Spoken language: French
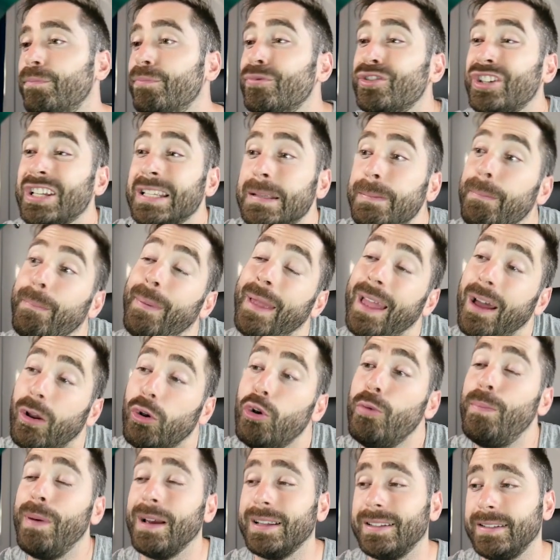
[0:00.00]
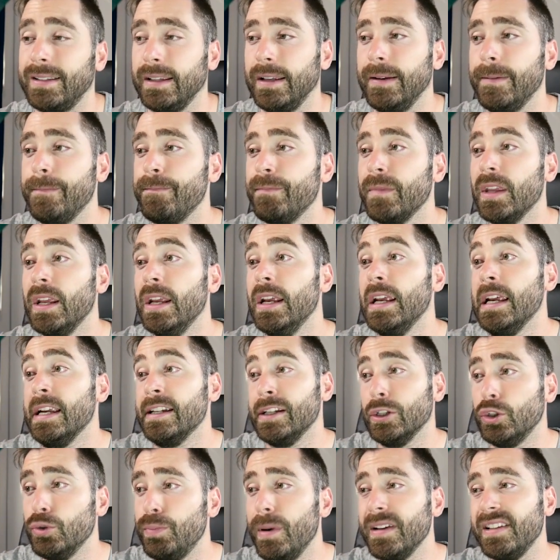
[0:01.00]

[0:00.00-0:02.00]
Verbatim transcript: j'espère le passer. J'ai tout